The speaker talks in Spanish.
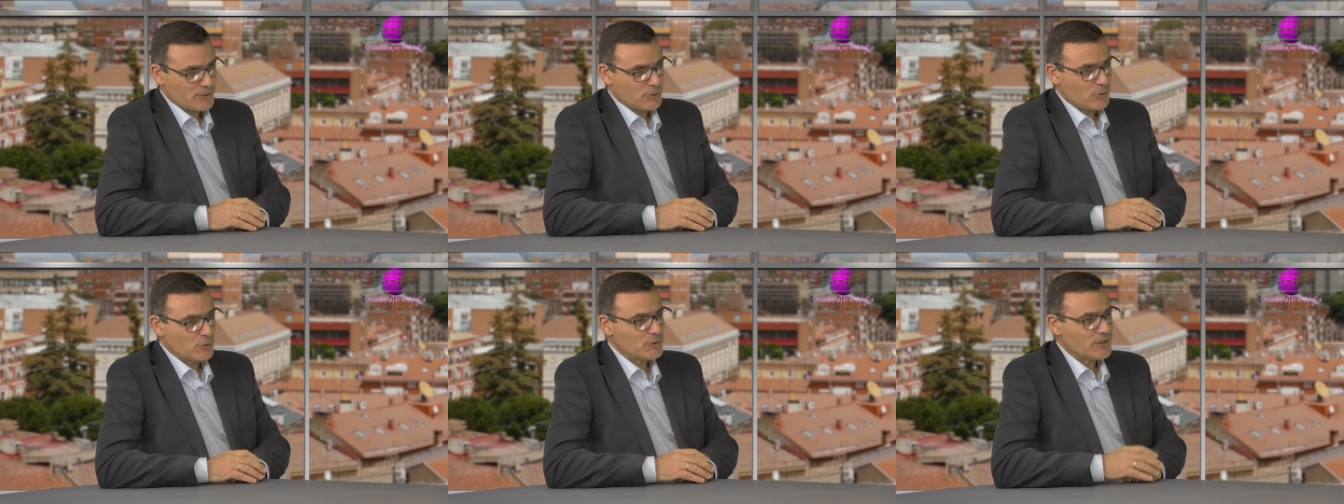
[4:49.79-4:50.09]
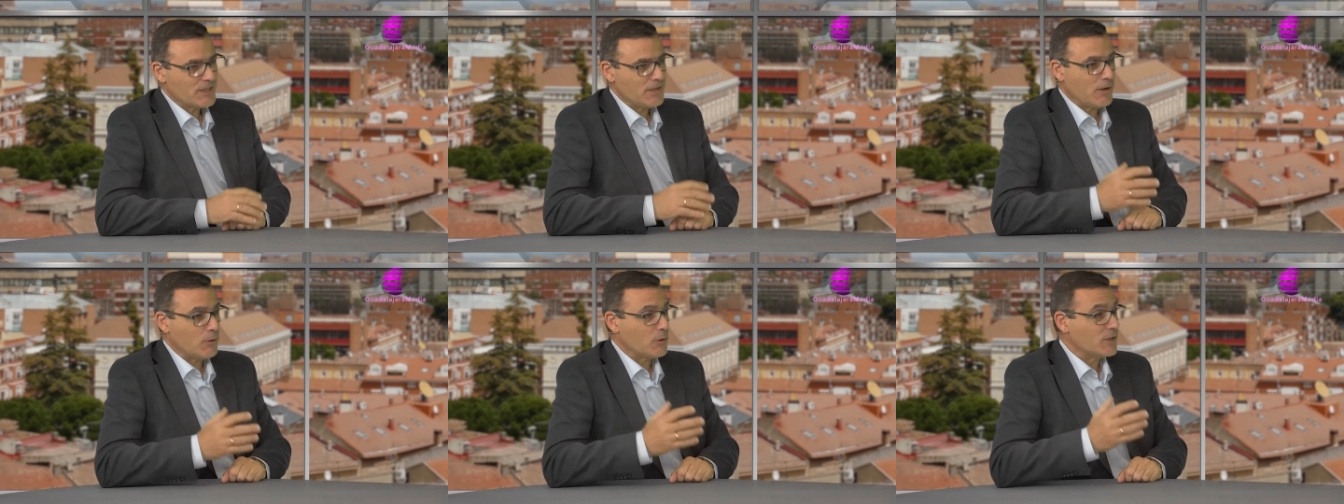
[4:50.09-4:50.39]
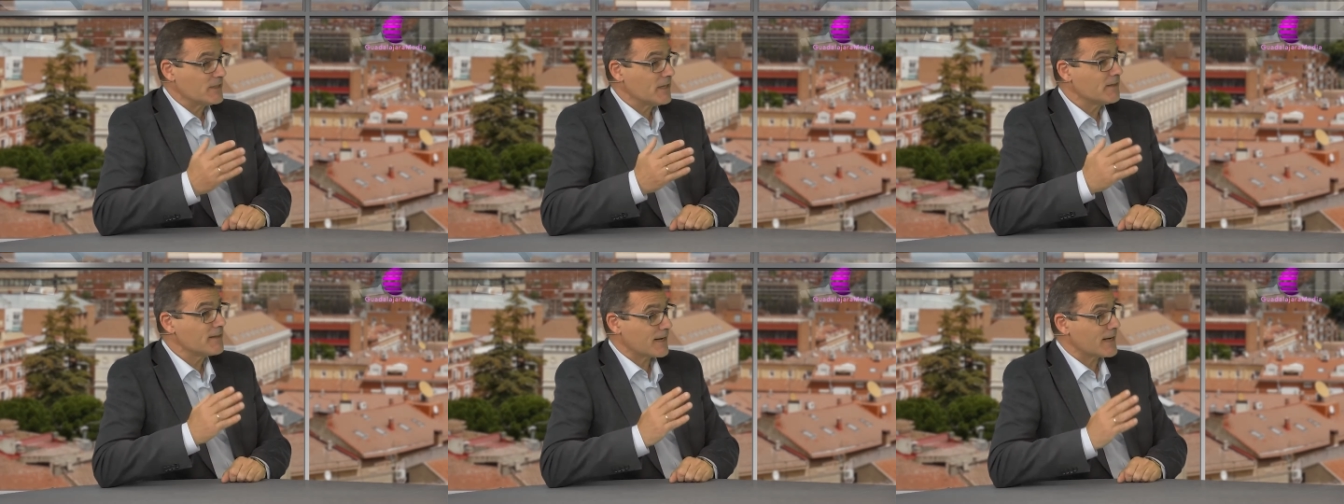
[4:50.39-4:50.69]
Todo este, aunque
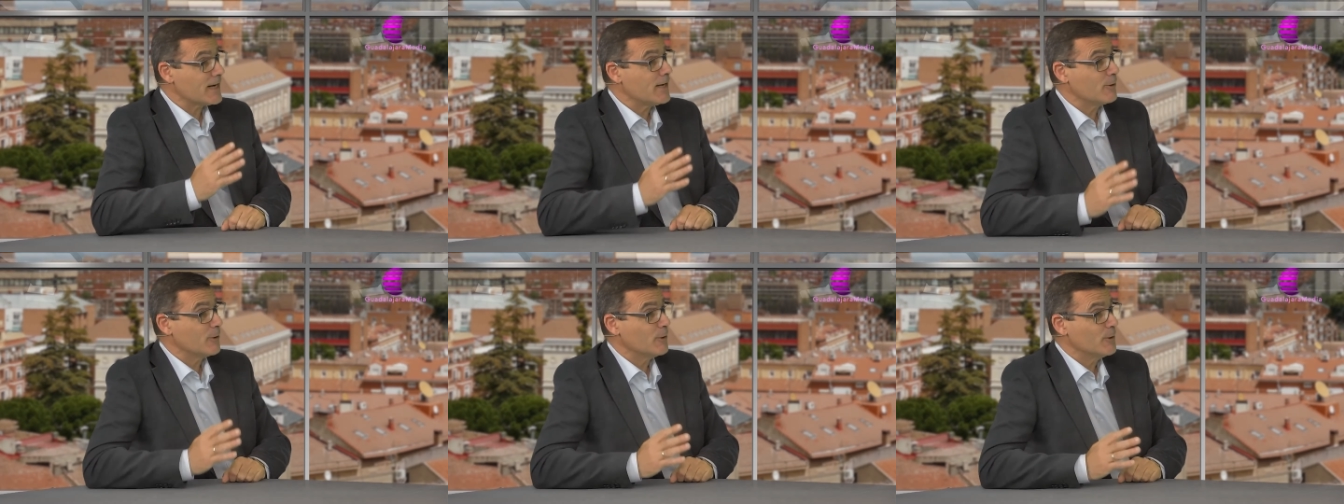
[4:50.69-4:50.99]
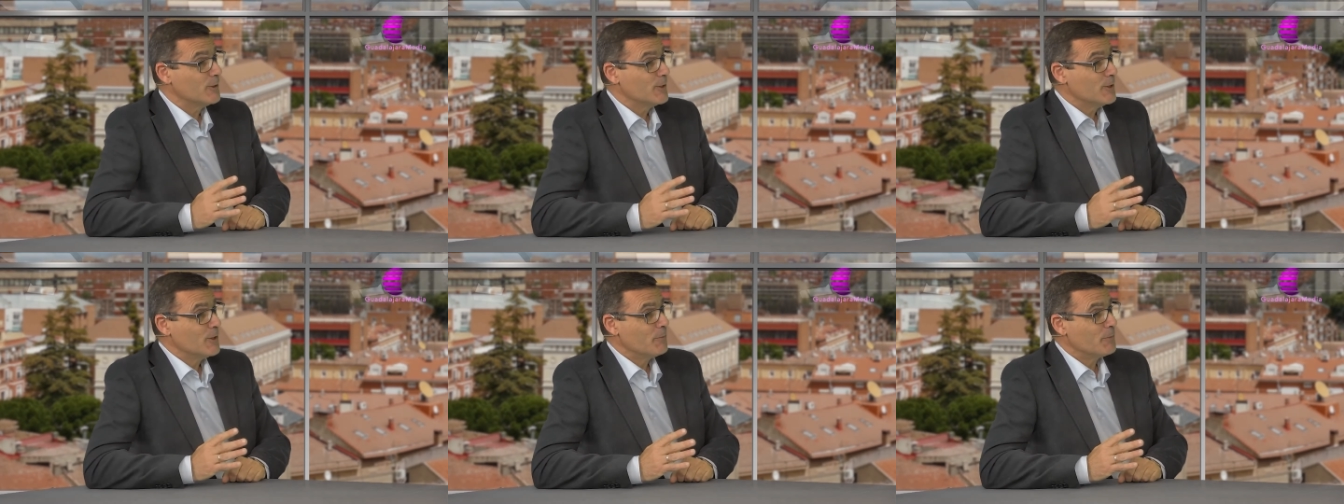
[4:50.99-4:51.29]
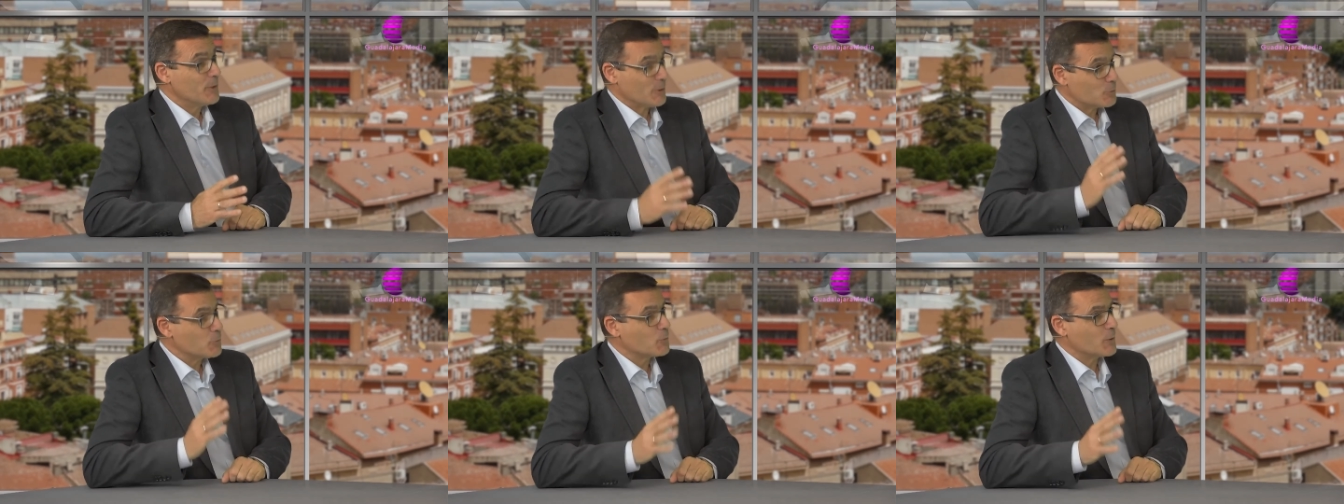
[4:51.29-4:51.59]
esté cerrado,
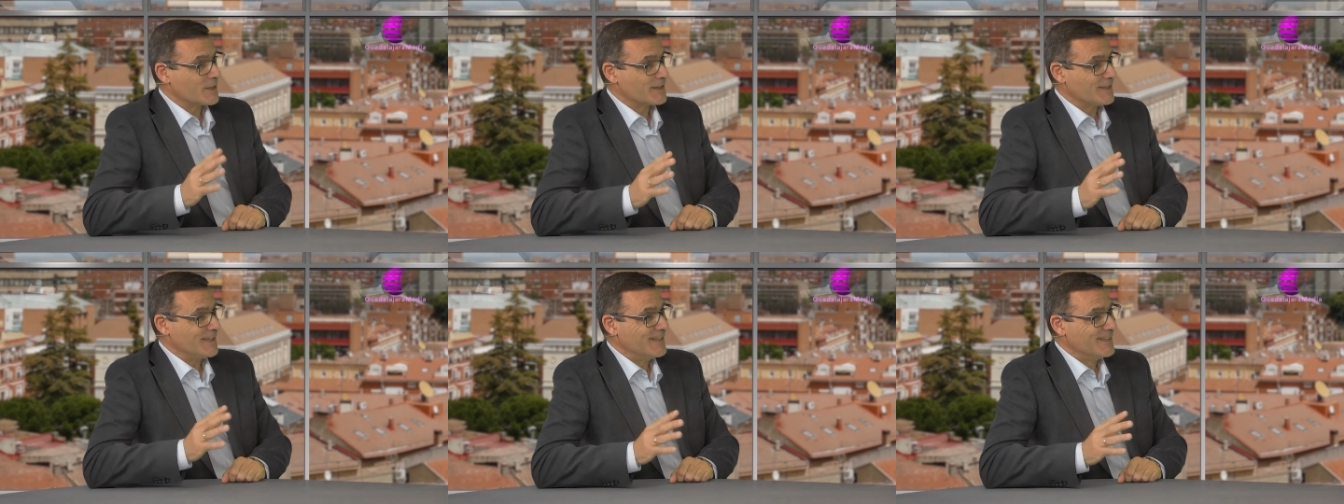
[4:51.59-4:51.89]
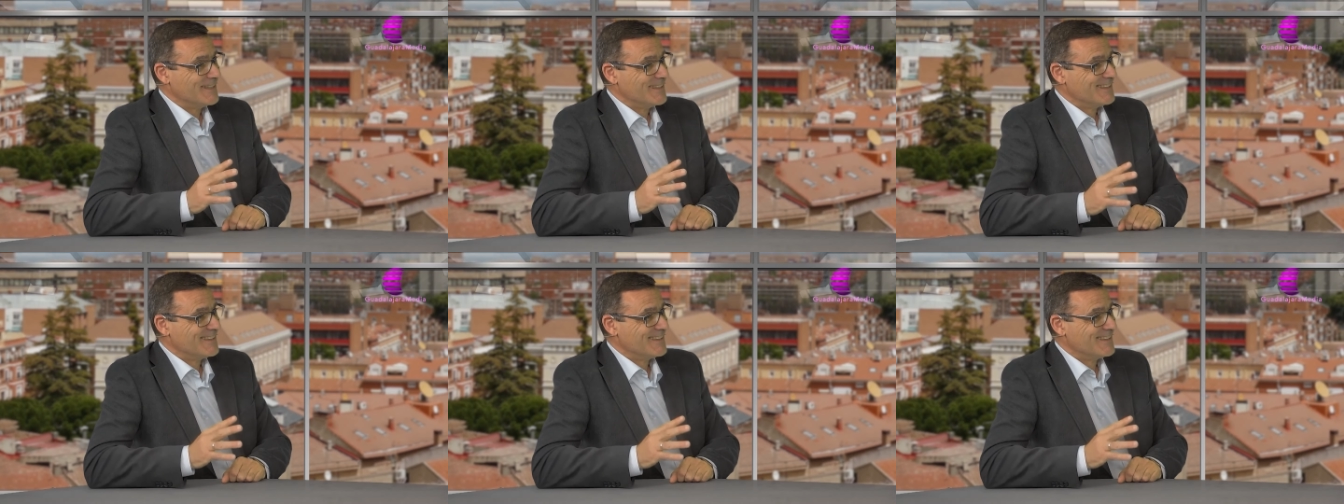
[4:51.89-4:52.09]
es su cuartel.